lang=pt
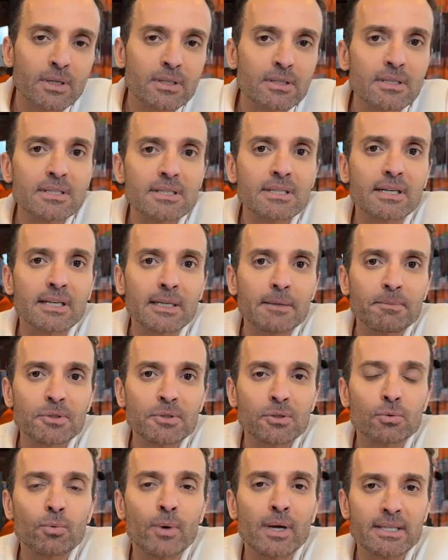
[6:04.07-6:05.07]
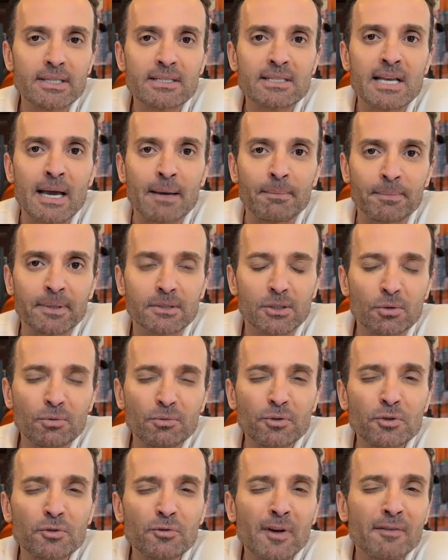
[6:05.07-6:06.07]
de script do WhatsApp, senão o
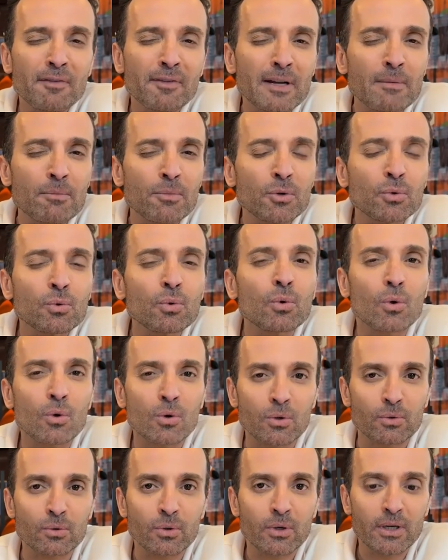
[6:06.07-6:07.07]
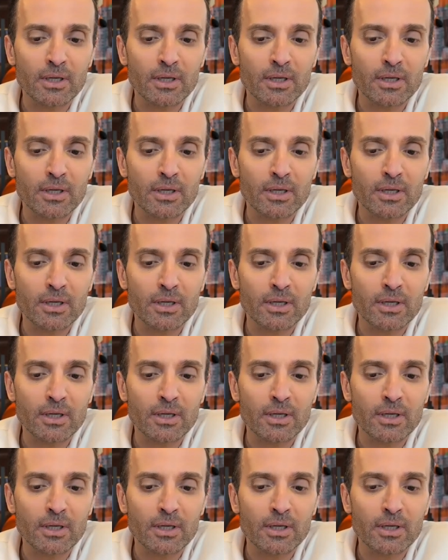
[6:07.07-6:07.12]
vídeo vai ficar muito longo.